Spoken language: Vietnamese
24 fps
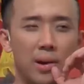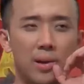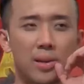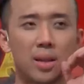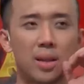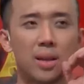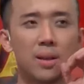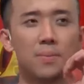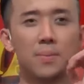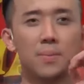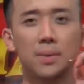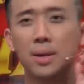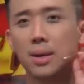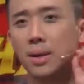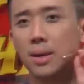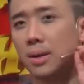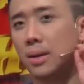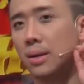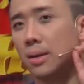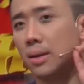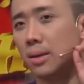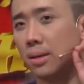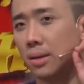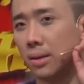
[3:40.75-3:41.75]
Phải tiếp chứ
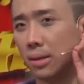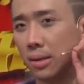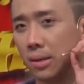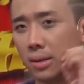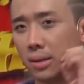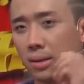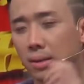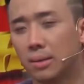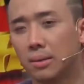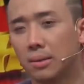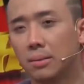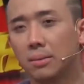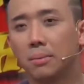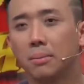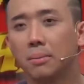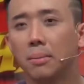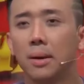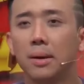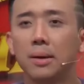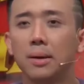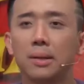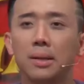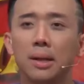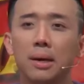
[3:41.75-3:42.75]

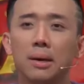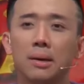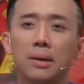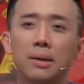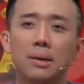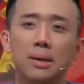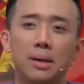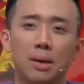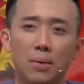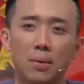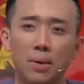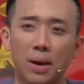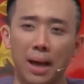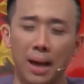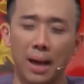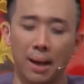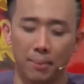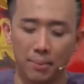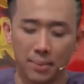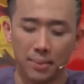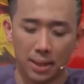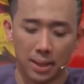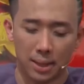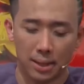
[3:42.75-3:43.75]
Mới tới đâu có
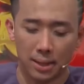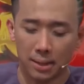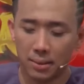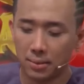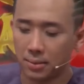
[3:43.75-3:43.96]
làm gì